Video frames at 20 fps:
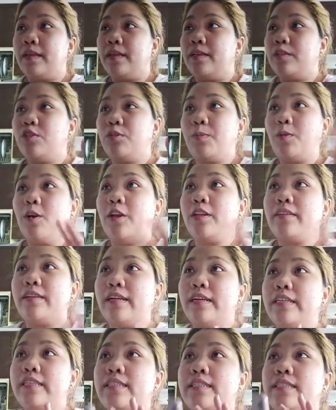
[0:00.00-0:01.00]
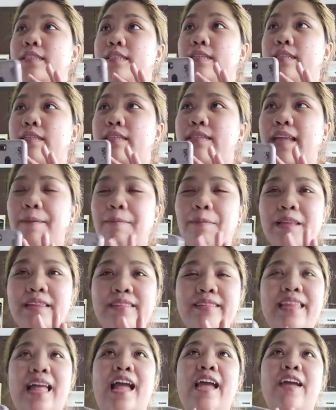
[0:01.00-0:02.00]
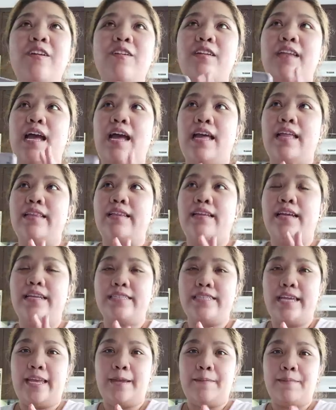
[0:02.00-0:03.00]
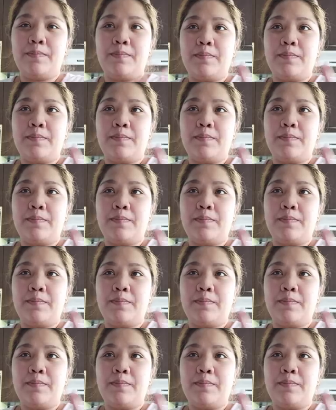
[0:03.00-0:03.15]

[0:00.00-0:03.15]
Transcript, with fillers: Supporters, dapat tayong lahat kasi